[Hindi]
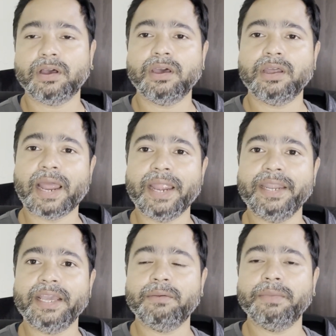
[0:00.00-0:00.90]
अगर
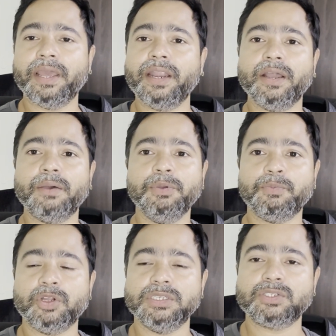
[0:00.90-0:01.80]
आइडिया में है डमी
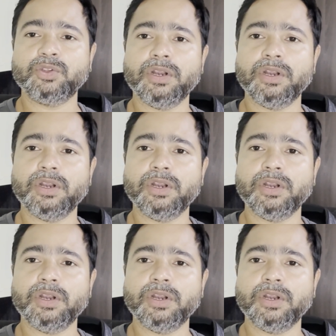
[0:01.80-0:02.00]
प्रोजेक्ट